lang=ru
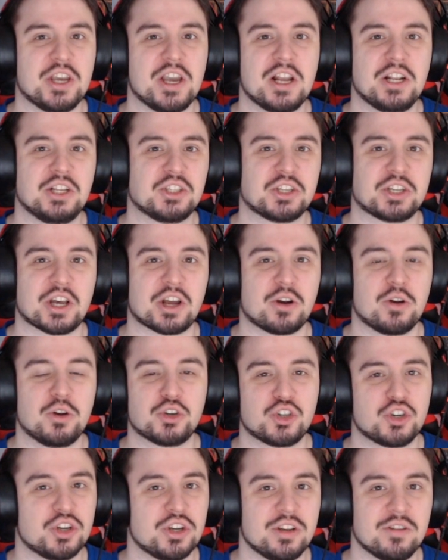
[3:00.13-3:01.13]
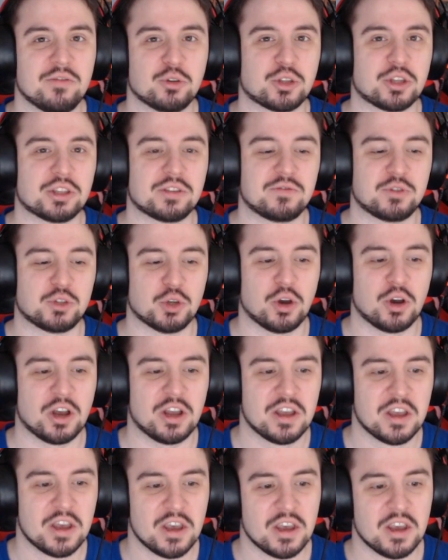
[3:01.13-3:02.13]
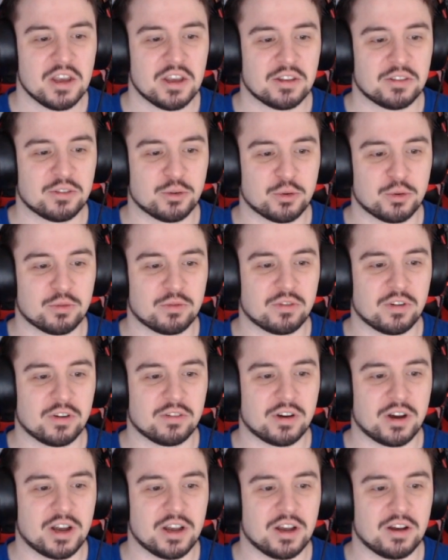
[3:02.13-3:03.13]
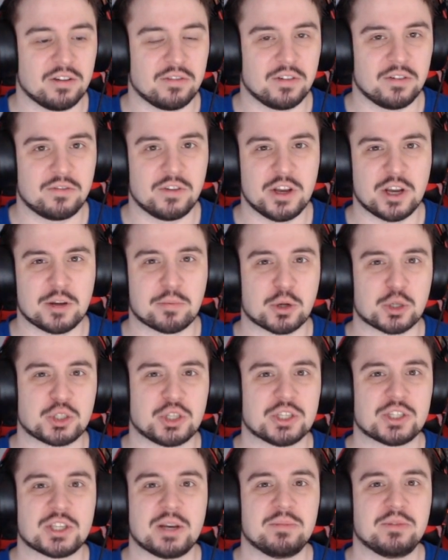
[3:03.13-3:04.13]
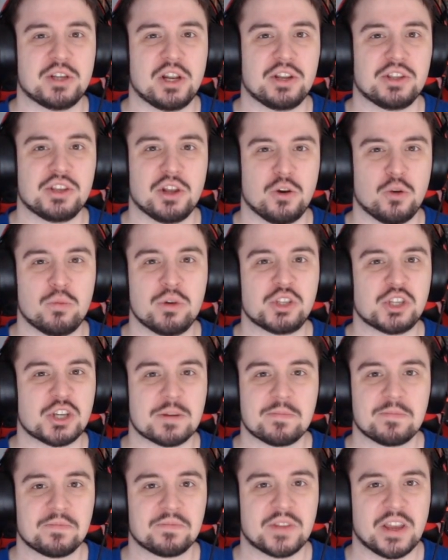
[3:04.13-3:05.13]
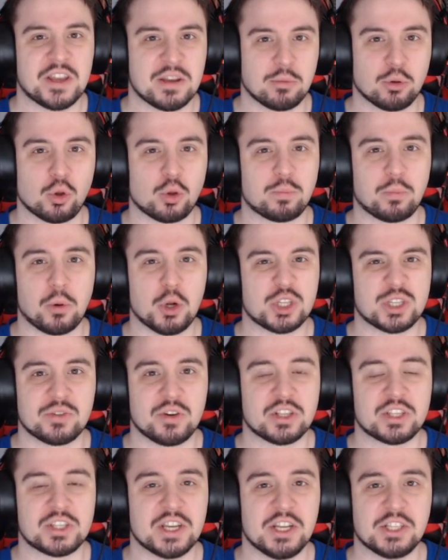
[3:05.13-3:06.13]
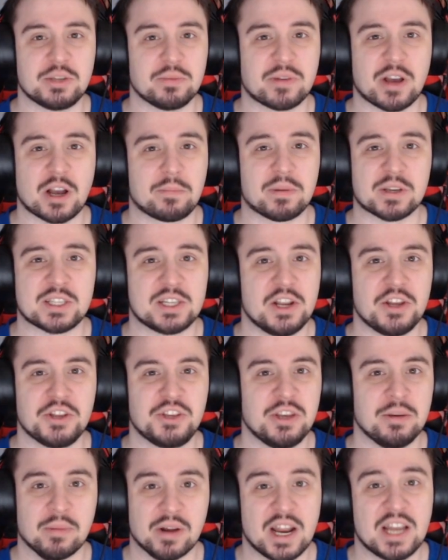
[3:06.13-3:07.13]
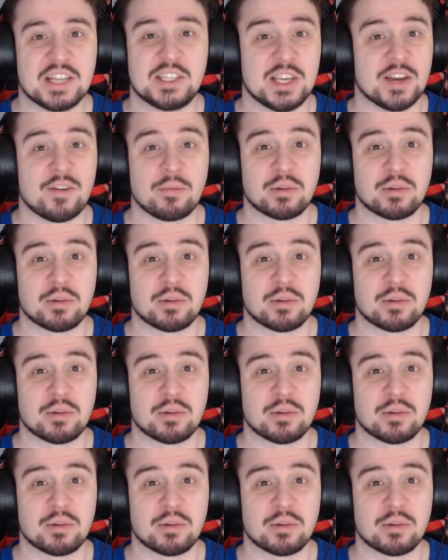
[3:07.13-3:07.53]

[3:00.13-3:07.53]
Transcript: Эльзы, короче, и вот это все, ну, вы, а, а вы их просто на самом деле не любите. Они будут пользоваться этим как последние мрази, я вам